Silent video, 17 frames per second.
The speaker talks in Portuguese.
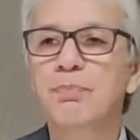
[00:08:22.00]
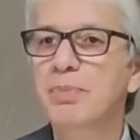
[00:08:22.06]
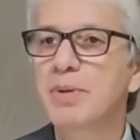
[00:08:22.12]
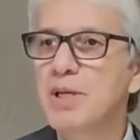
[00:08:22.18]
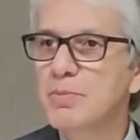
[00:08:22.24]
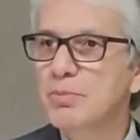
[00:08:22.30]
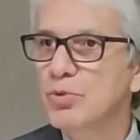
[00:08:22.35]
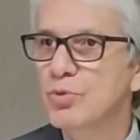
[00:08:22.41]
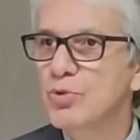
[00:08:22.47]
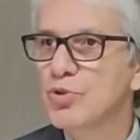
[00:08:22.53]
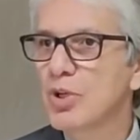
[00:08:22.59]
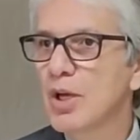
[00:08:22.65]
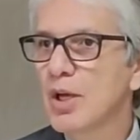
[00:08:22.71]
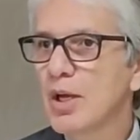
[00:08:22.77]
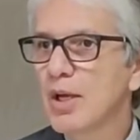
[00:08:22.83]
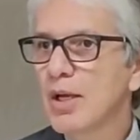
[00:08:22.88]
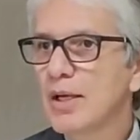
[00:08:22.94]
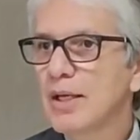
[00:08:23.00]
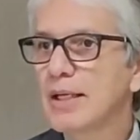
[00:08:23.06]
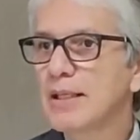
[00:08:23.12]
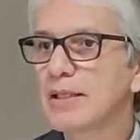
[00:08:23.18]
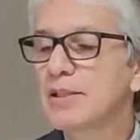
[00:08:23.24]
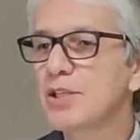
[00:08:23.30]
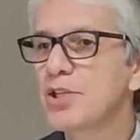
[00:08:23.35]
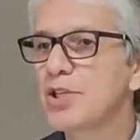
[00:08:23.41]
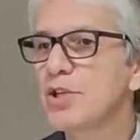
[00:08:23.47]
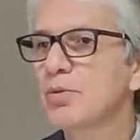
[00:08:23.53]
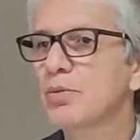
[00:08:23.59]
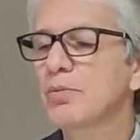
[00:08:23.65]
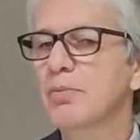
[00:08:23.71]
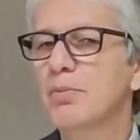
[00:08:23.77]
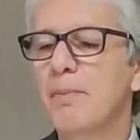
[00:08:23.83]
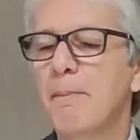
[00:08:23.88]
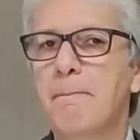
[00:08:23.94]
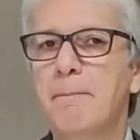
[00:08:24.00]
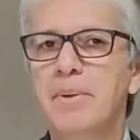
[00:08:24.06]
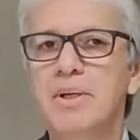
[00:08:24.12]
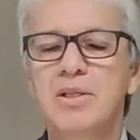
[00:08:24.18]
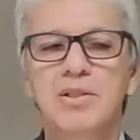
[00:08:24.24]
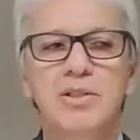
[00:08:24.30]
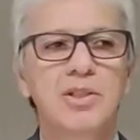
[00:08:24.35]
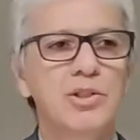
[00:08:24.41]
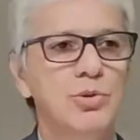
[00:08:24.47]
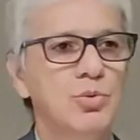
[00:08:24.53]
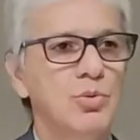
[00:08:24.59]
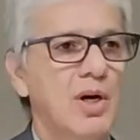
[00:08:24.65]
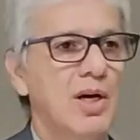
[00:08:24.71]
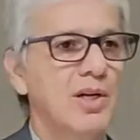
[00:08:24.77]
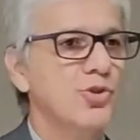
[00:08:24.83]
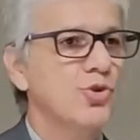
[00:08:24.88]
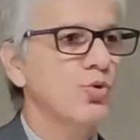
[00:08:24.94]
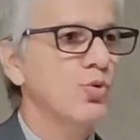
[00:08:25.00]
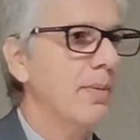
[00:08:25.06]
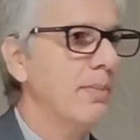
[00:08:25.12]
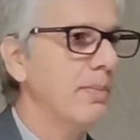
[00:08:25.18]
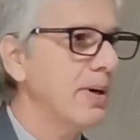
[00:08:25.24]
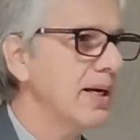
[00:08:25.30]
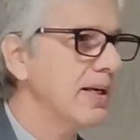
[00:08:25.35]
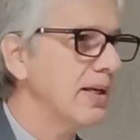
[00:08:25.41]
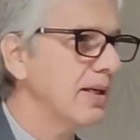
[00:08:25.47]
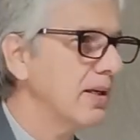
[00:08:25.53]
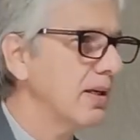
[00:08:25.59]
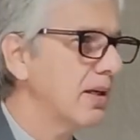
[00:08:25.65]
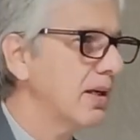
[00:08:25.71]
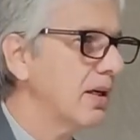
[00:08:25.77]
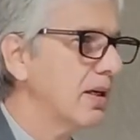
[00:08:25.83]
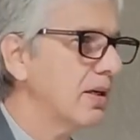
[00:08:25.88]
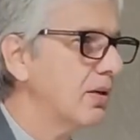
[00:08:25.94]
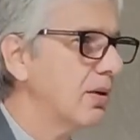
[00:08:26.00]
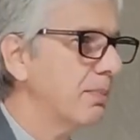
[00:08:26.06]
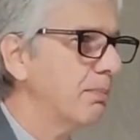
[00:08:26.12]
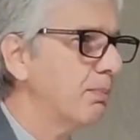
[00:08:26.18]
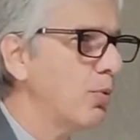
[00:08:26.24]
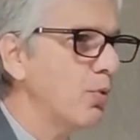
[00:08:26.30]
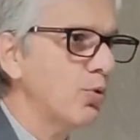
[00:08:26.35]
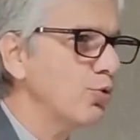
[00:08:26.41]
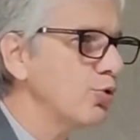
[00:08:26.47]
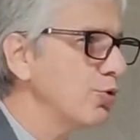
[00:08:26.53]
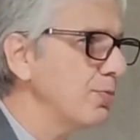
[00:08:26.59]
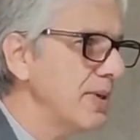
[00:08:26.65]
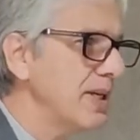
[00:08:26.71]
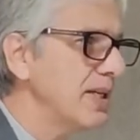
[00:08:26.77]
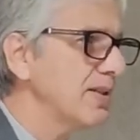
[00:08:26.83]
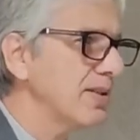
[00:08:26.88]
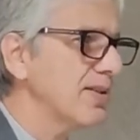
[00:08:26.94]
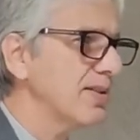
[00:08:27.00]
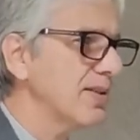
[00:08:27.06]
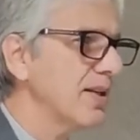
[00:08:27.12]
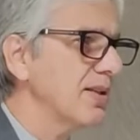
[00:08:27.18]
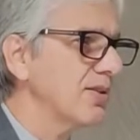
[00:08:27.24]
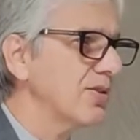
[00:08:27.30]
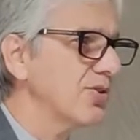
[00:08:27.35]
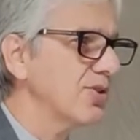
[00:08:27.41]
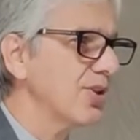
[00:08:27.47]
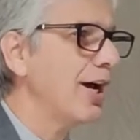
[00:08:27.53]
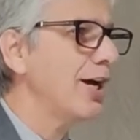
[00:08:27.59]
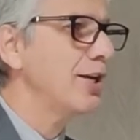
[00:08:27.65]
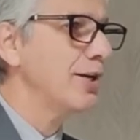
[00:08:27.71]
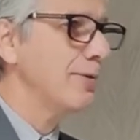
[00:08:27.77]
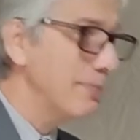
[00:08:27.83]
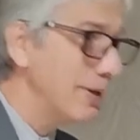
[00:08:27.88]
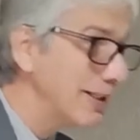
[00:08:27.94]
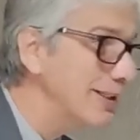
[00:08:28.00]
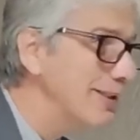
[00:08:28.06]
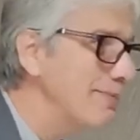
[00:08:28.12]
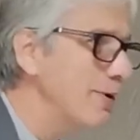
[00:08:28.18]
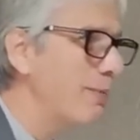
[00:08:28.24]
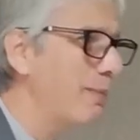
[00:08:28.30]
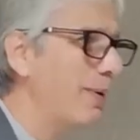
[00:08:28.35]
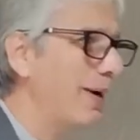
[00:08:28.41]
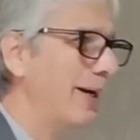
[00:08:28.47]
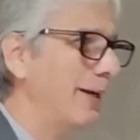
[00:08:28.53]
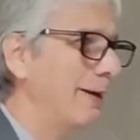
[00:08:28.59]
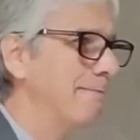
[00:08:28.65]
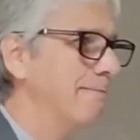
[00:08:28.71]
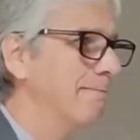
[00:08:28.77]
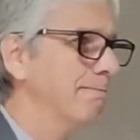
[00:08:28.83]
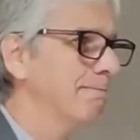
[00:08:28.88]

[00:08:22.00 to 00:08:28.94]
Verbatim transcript: primos que tinham perdido a sua mãe há poucos meses antes, a irmã de meu pai.